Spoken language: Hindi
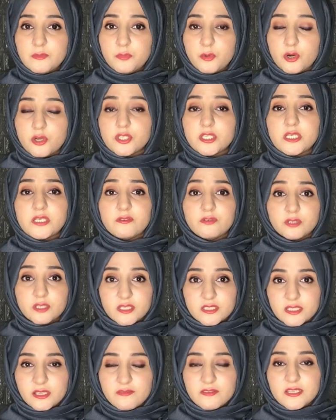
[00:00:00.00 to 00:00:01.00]
पहुँची वो
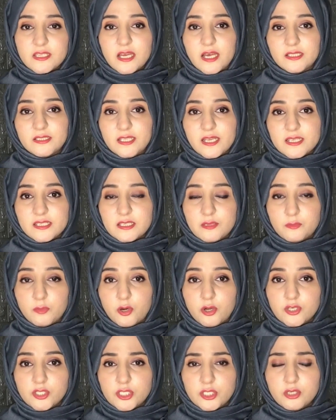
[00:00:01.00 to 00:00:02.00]
दस्तावेज़ात कैसे
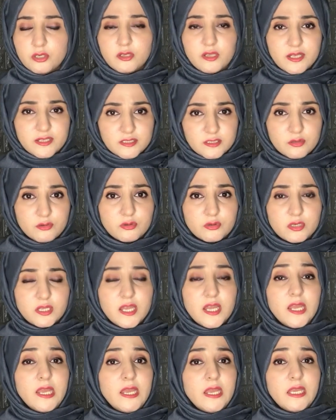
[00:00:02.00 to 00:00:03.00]
पहुँची और कैसे उन्होंने
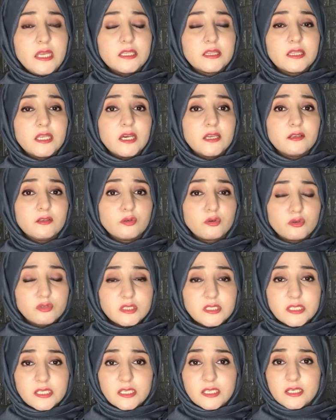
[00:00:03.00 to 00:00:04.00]
इतना नॉन
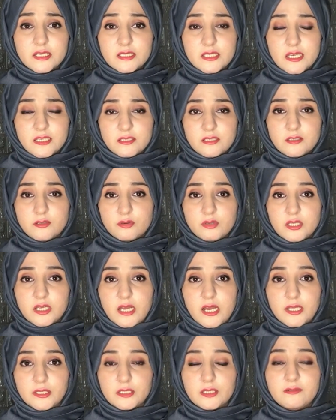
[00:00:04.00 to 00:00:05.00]
सीरियस एटीट्यूड
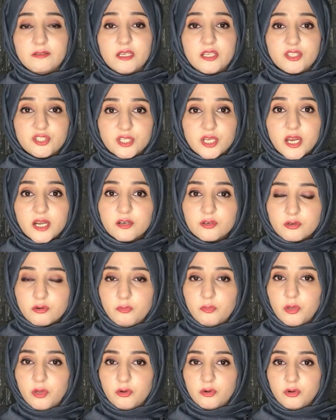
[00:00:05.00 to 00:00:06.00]
दिखाते हुए एक चैट रूम
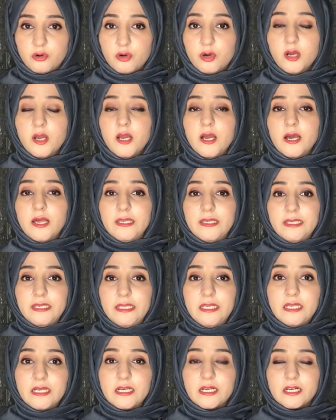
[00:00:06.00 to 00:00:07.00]
में उनको
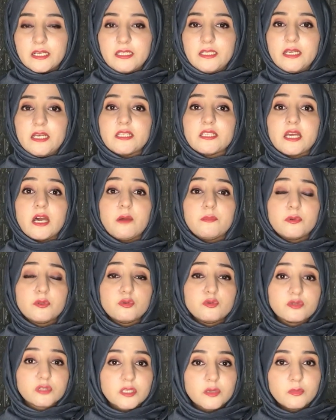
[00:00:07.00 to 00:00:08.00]
लीक कर दिया जहाँ पर
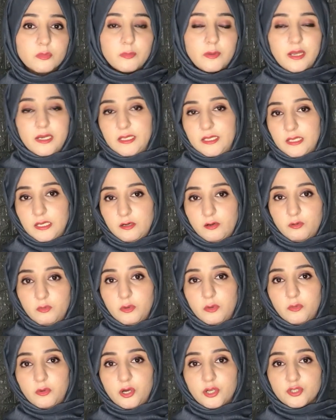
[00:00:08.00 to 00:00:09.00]
दूसरे ममालिक के लोग
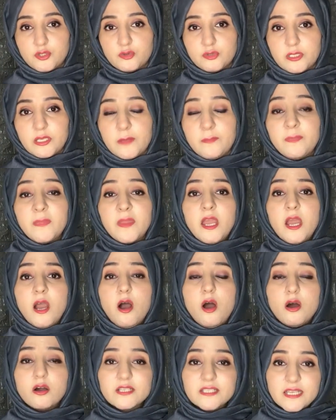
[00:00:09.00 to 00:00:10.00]
भी मौजूद हैं
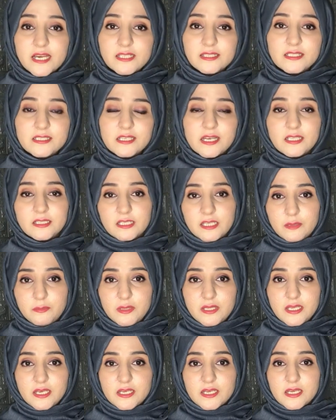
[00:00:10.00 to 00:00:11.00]
और साथ ही साथ ये भी
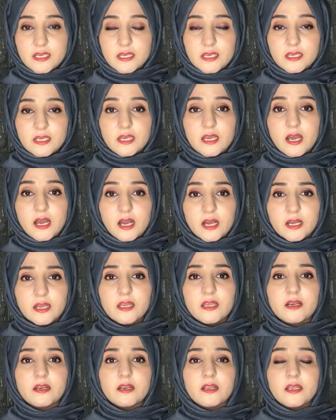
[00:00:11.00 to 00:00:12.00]
देखेंगे कि
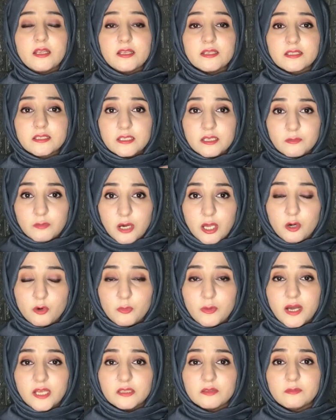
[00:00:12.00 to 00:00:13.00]
आखिर इस इन
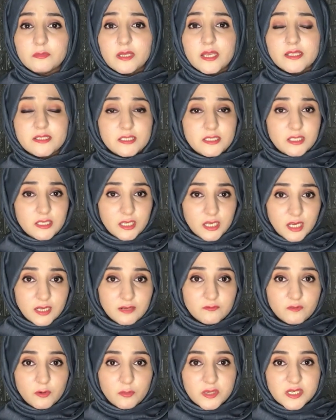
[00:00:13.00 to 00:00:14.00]
मालूम में ऐसी क्या
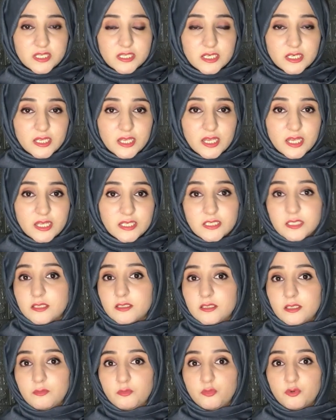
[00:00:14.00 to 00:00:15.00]
इन्फॉर्मेशन है
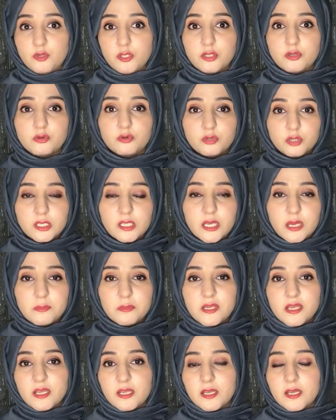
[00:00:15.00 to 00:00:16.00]
जिससे पूरी दुनिया में
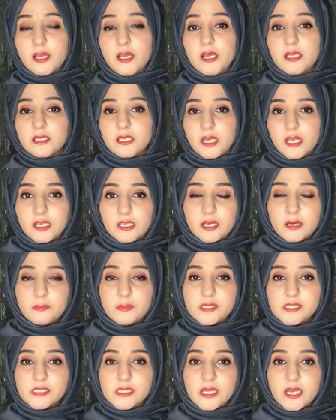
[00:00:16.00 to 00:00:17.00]
एक तहलका धमाका
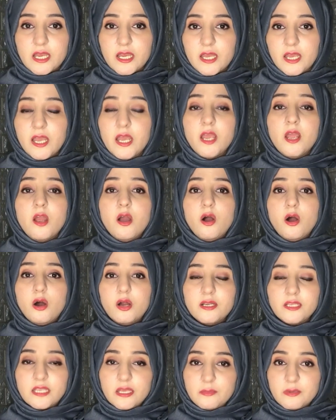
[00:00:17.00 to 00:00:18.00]
मच गया है
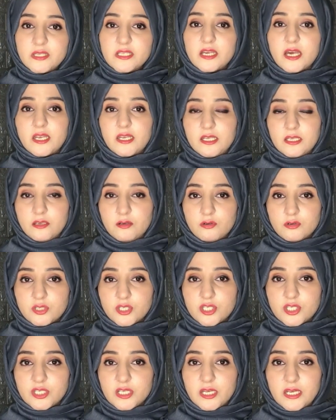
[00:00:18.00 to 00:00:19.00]
और ये भी जानने की
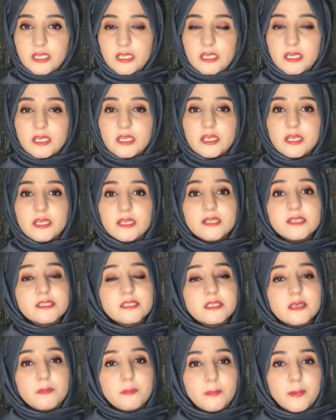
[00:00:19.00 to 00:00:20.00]
कोशिश करेंगे कि
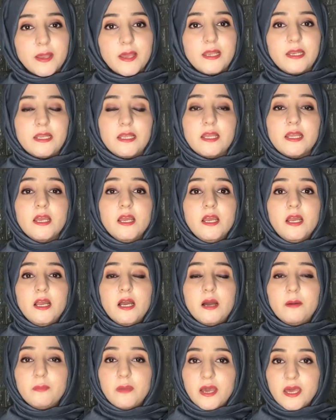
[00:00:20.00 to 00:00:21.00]
इससे पहले
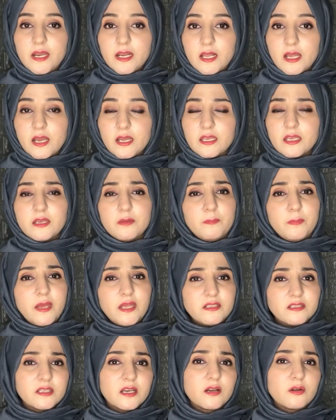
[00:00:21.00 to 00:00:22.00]
अमेरिका के
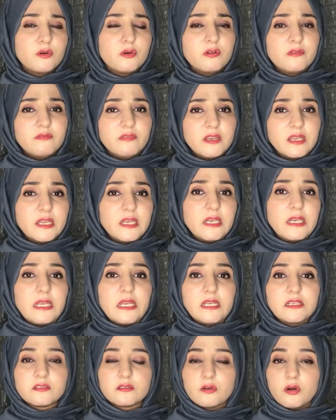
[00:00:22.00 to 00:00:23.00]
पेंटागन विकी
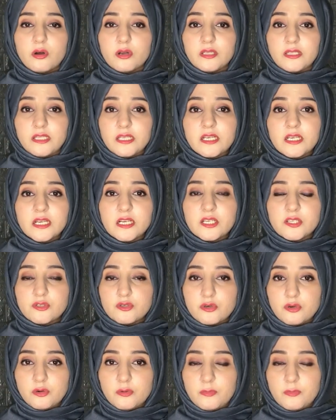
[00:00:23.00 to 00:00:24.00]
लीक्स और दिगर
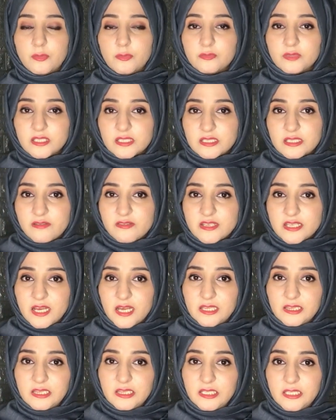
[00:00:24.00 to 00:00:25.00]
जो
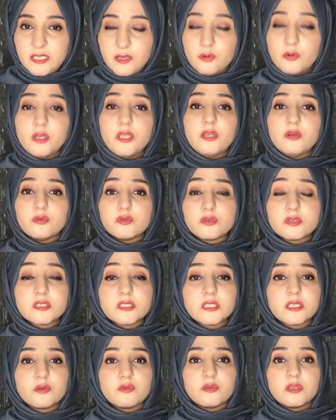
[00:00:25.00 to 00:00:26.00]
दस्तावेज़ात लीक हुई
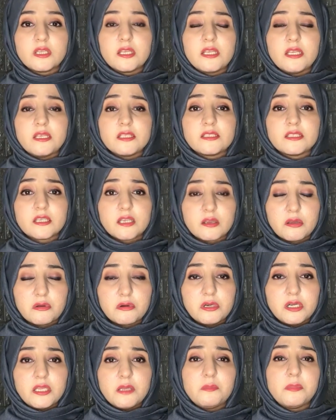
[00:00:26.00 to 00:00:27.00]
उससे उनकी
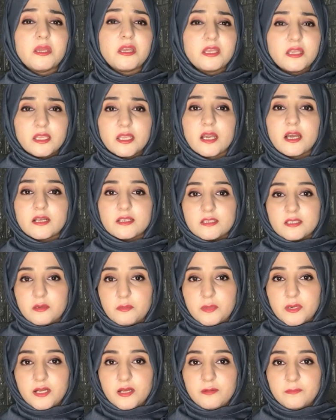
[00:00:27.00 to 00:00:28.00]
सिक्योरिटी पे क्या असर
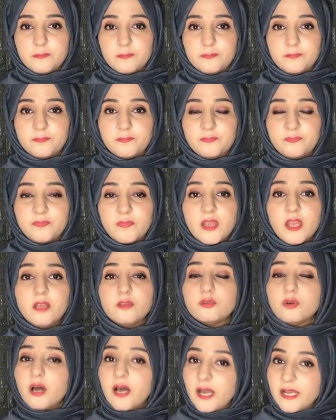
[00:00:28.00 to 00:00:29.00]
पड़ा
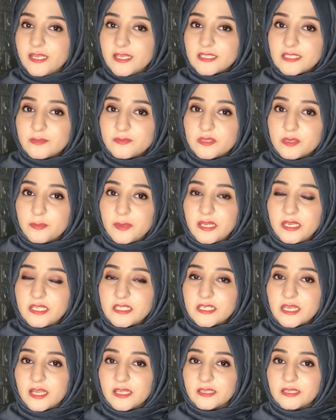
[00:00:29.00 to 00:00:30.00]
तो आइए सबसे पहले
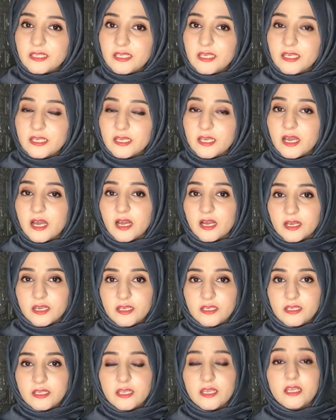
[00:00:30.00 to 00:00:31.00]
जानते हैं कि आखिर
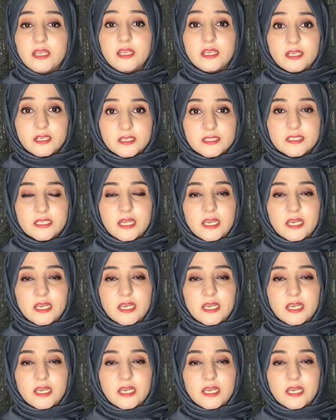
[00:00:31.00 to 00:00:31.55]
ये 21 साल